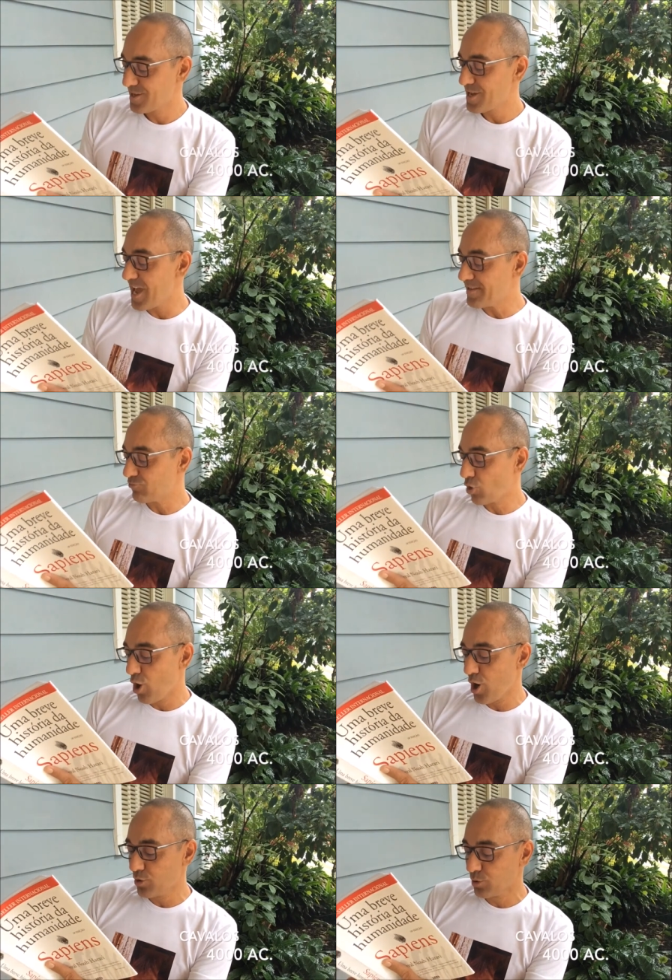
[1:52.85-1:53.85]
em
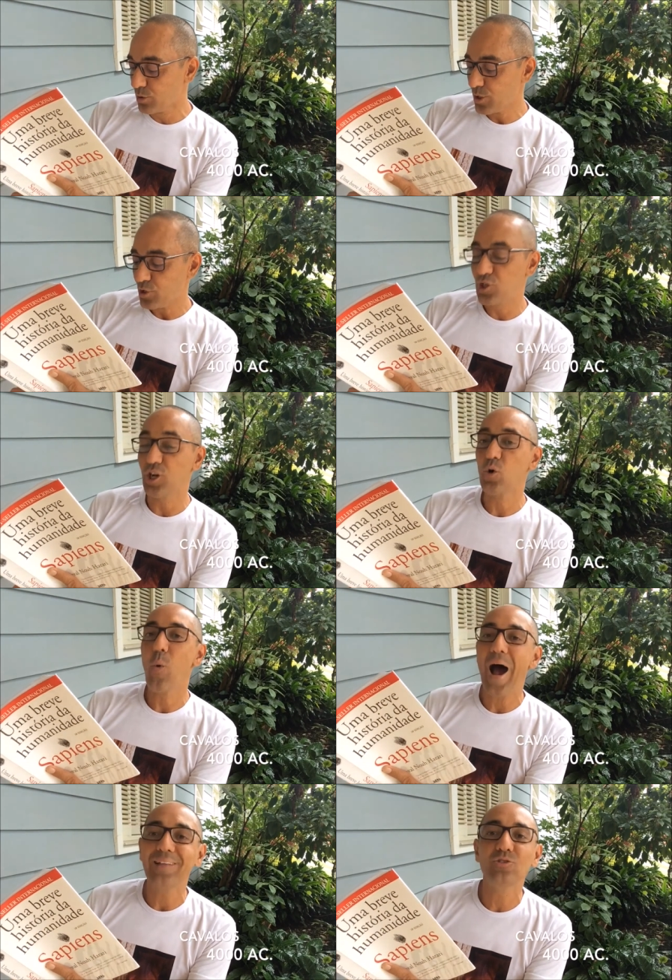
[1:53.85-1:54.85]
torno de
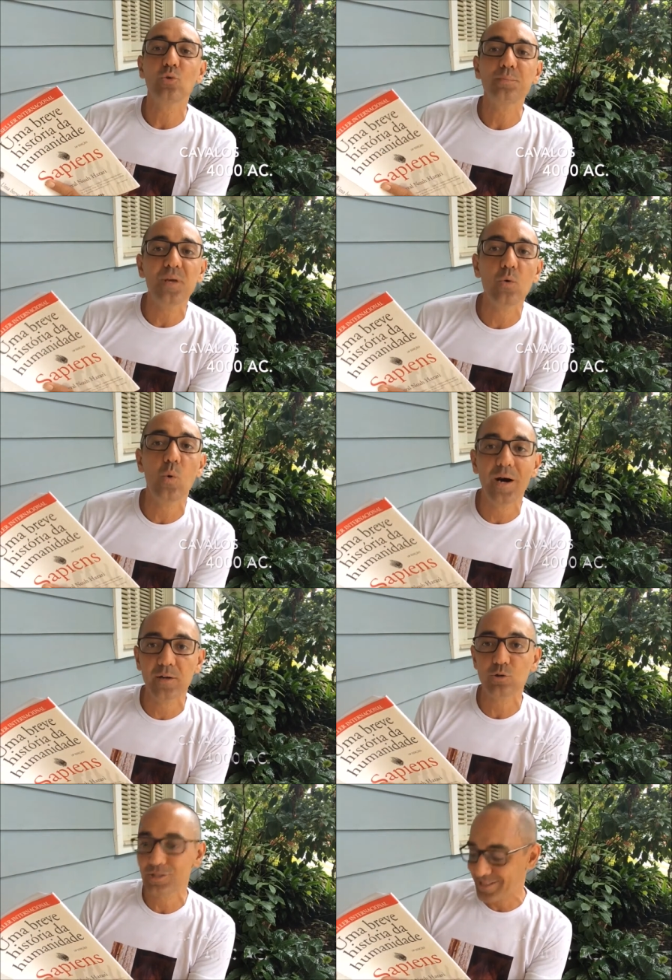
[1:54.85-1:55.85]
4.000
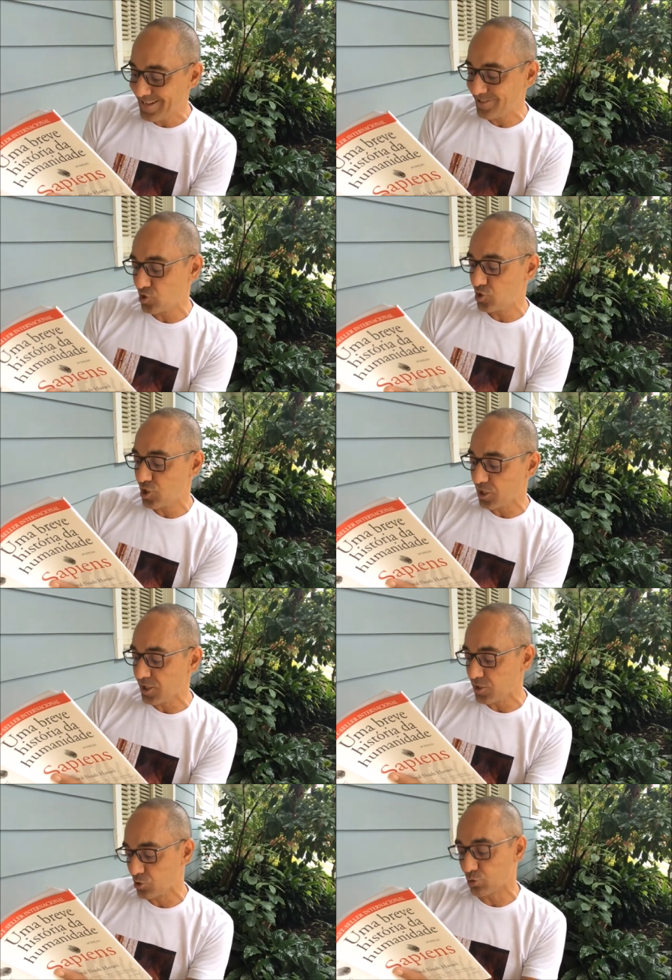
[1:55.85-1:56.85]
anos antes de
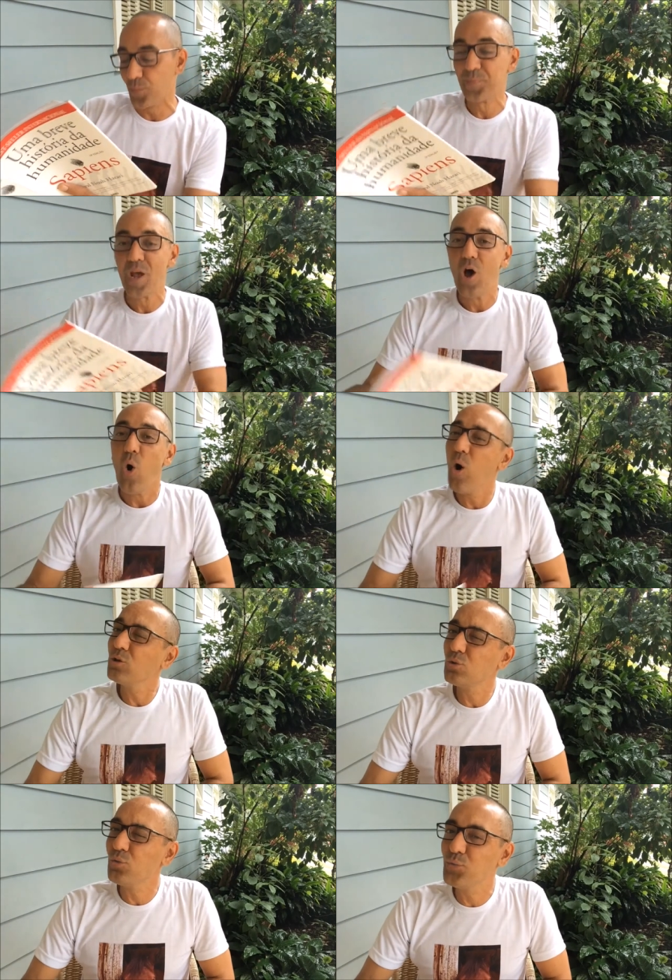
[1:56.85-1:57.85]
Cristo.
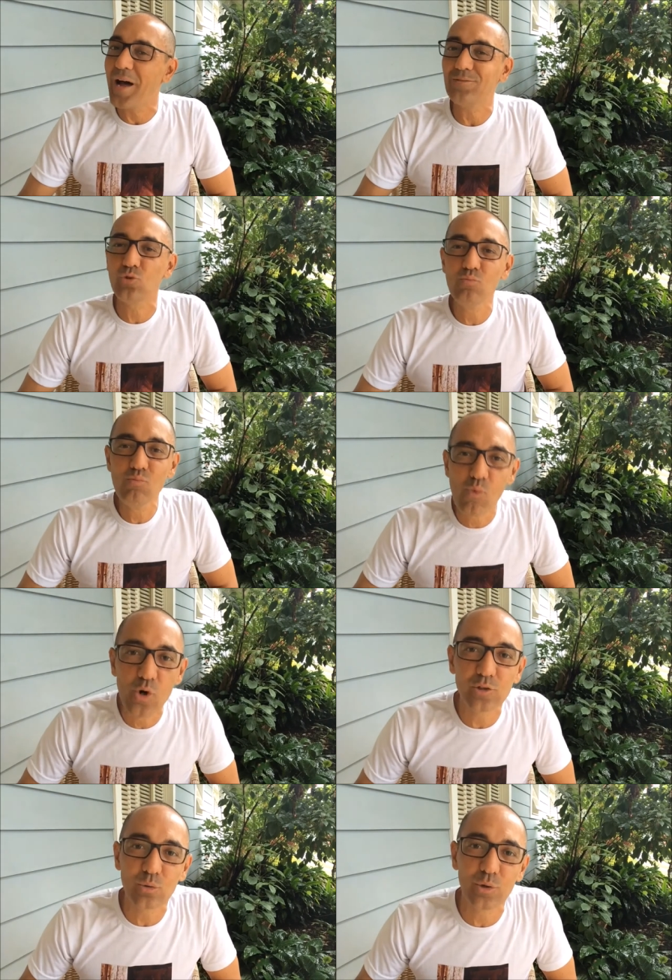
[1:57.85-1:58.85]
Outro fato
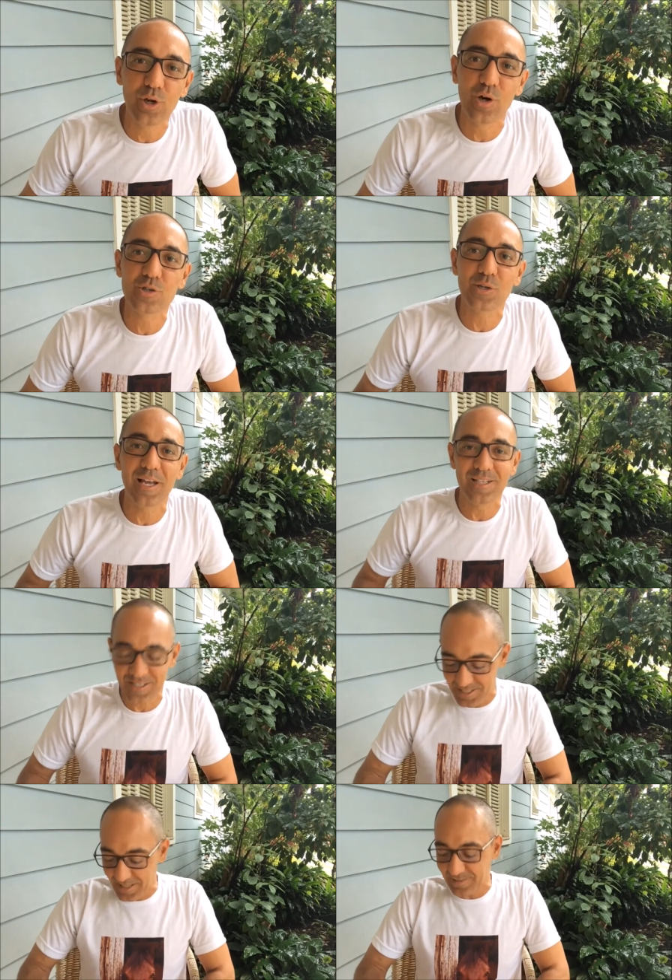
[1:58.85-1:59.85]
muito curioso que ele
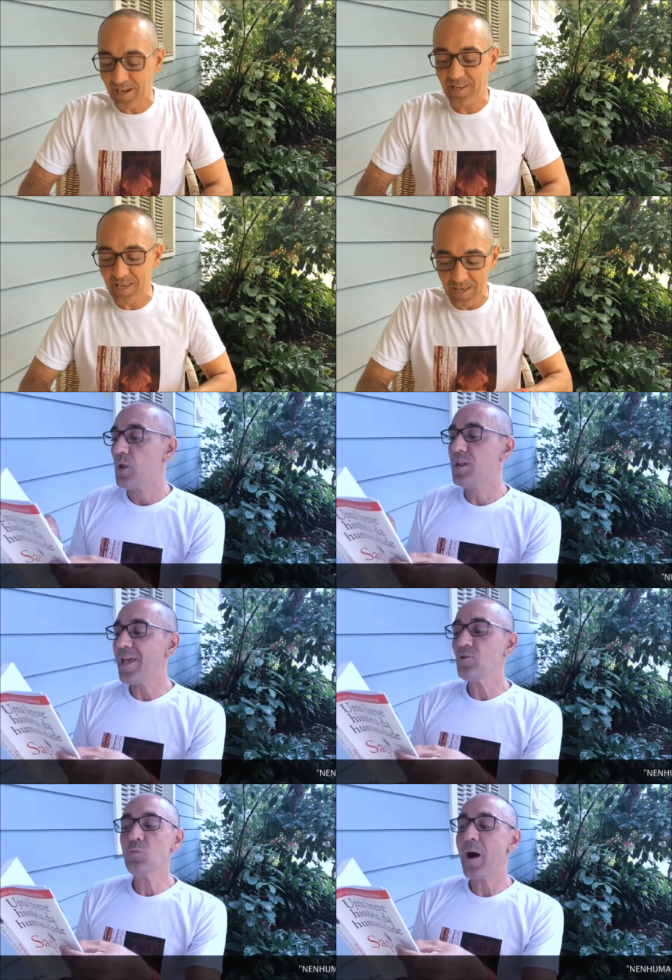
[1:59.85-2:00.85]
cita aqui:
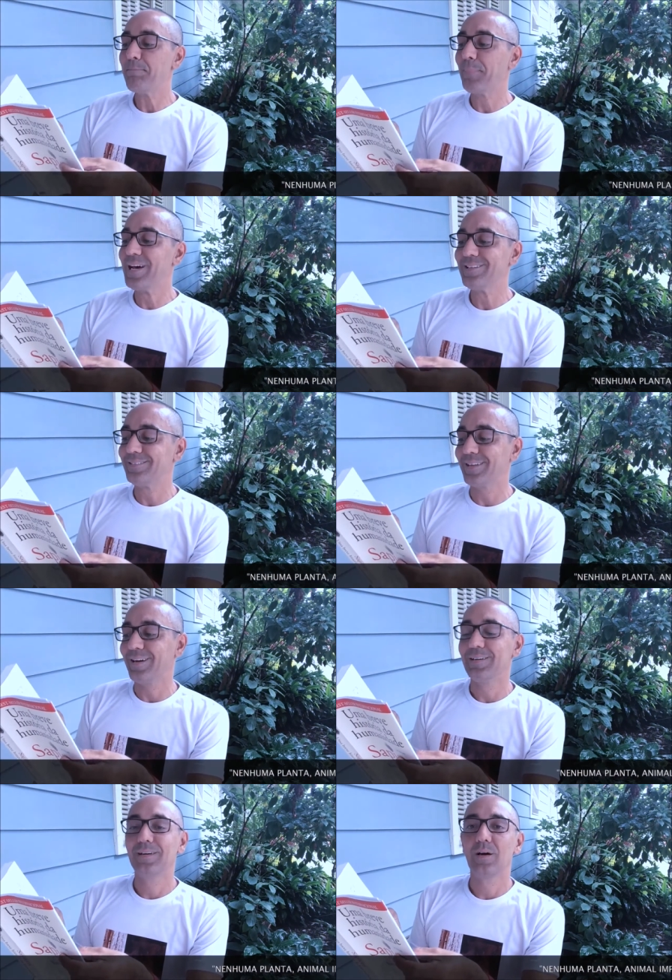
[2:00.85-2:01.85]
nenhuma
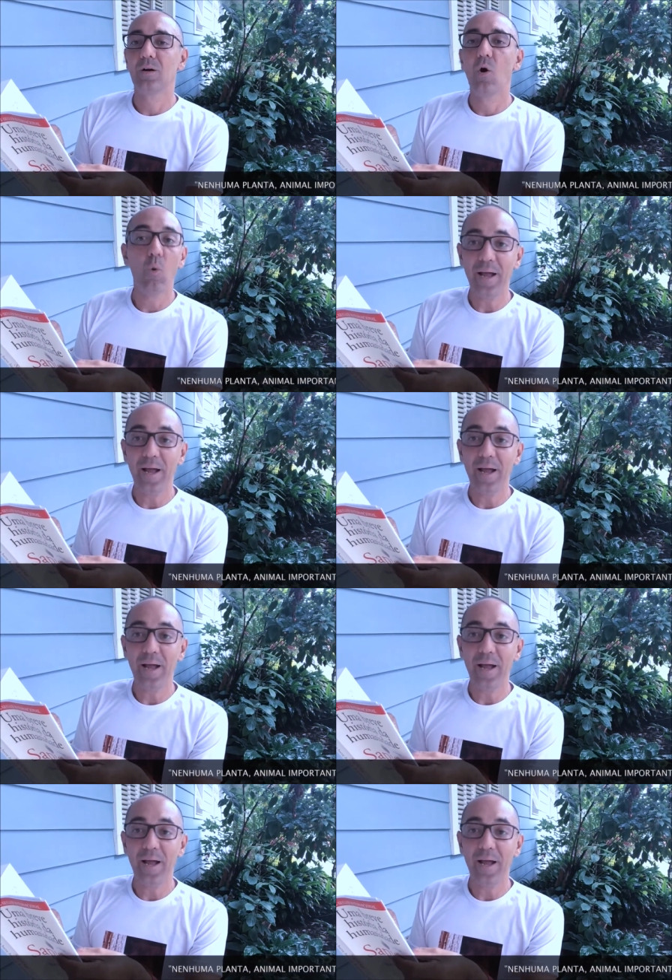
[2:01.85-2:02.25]
planta ou